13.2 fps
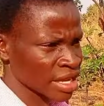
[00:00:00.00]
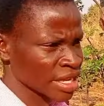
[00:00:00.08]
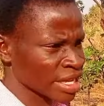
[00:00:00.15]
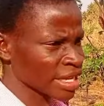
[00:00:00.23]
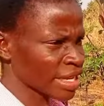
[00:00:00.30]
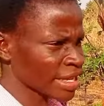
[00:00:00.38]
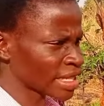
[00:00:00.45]

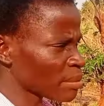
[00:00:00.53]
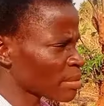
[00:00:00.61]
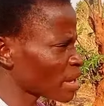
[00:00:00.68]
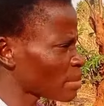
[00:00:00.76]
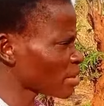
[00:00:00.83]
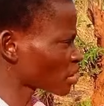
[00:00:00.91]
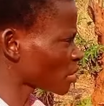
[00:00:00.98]
E
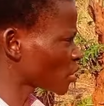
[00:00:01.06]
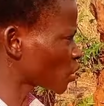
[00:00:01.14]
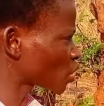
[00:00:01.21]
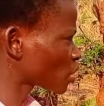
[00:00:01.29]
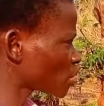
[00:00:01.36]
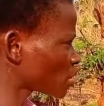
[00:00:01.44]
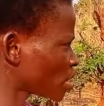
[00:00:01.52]
também, meus
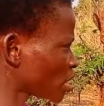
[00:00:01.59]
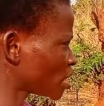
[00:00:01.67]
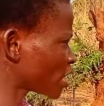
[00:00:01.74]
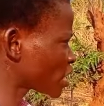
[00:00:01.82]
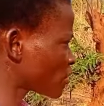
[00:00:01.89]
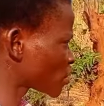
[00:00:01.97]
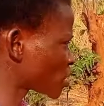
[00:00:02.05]
amigos, eh,
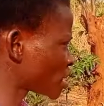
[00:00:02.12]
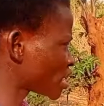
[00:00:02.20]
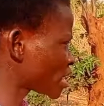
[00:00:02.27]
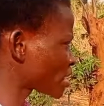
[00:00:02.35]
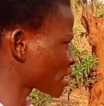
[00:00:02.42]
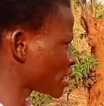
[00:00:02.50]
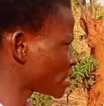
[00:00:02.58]
deixa-vos dizer o
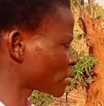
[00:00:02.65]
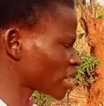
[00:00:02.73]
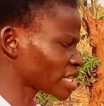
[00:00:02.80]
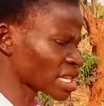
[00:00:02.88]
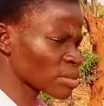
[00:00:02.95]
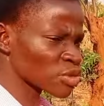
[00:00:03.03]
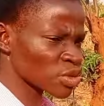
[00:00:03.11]
seguinte: já
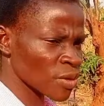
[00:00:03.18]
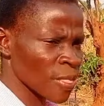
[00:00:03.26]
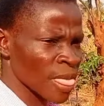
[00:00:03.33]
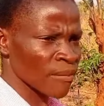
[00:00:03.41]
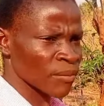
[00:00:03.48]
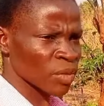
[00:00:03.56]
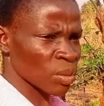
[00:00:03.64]
temos
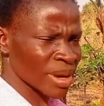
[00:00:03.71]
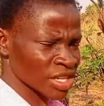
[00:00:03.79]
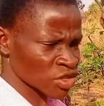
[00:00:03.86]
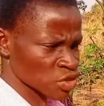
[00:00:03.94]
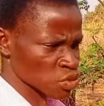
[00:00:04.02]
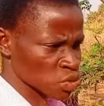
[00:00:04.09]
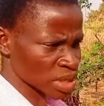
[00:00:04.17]
uma
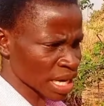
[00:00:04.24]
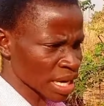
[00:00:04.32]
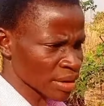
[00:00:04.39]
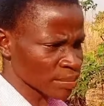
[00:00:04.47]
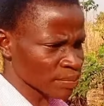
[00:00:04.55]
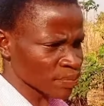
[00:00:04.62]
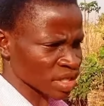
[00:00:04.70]
ajuda
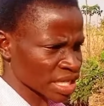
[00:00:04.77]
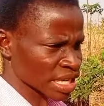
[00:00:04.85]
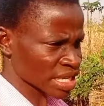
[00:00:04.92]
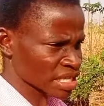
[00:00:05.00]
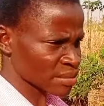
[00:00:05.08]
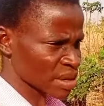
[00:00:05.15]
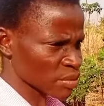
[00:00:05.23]
que
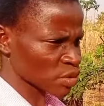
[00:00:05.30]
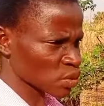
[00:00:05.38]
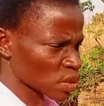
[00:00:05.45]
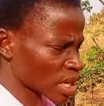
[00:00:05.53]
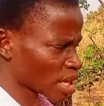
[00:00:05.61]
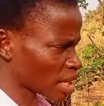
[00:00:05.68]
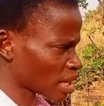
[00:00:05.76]
recebemos
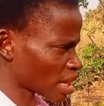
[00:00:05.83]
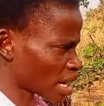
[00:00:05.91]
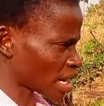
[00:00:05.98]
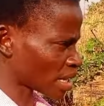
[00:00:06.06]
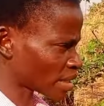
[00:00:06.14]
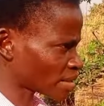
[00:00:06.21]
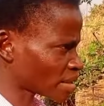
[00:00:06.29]
durante
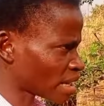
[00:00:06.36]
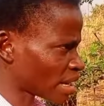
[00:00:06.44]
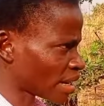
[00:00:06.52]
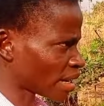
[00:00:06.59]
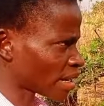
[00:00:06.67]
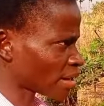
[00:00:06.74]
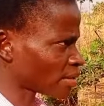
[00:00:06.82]
a,
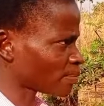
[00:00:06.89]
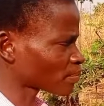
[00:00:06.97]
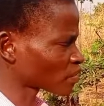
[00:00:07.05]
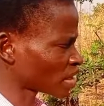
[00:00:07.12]
a,